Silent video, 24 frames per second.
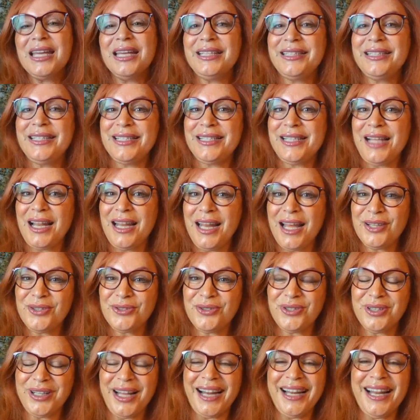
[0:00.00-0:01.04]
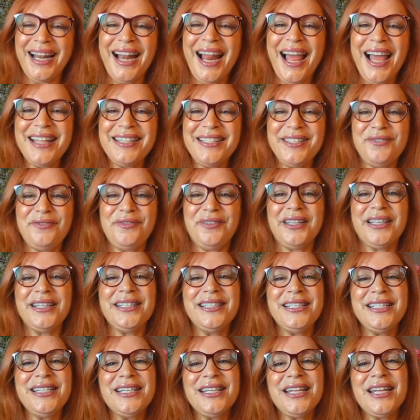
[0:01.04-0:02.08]
اتصالاتكم على الهاتف
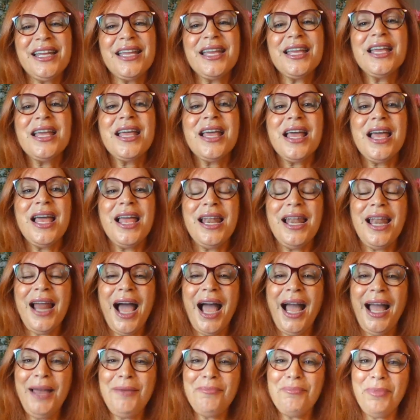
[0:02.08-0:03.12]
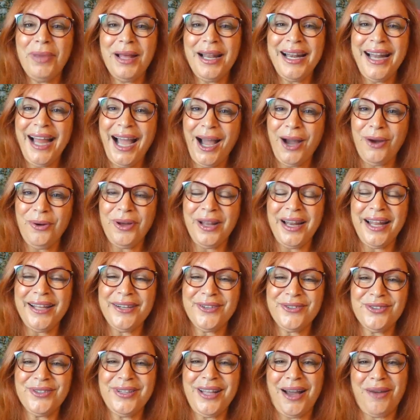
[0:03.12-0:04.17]
كتيرة الأحبة اللي
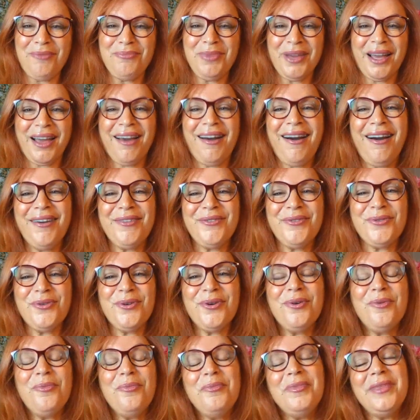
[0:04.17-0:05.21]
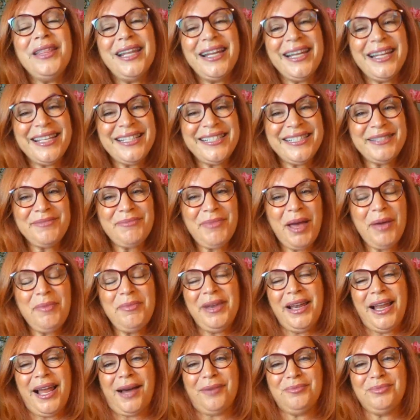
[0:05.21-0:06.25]
حواليكم عم بغاروا من الاهتمام
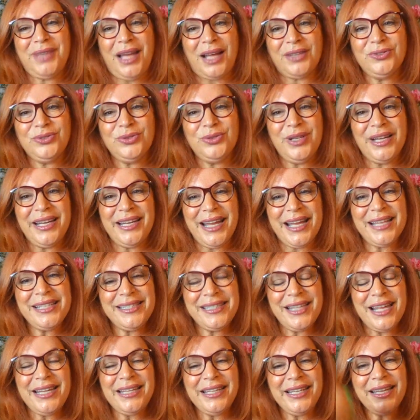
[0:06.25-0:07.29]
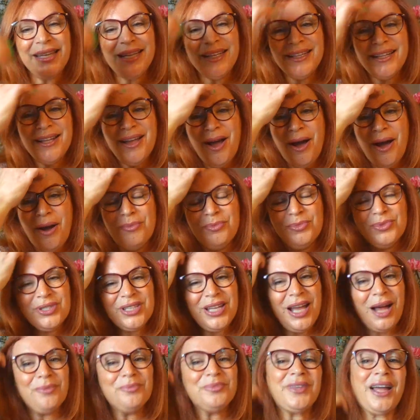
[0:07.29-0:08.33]
اللي عم تعطوه لناس تانيين
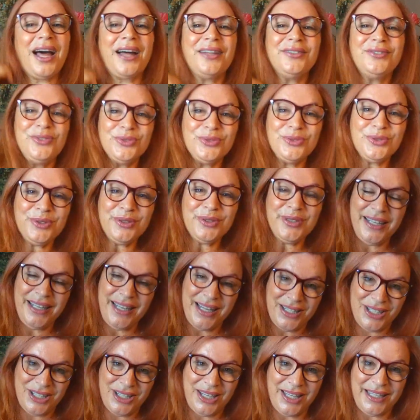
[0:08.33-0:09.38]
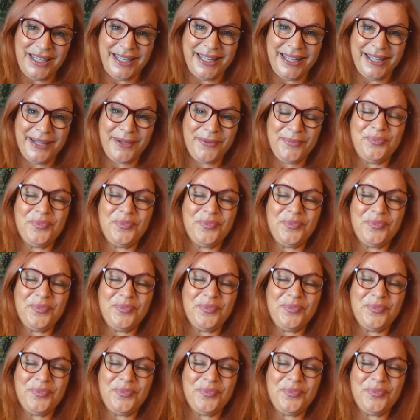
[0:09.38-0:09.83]
مش عم تعطوه للشريك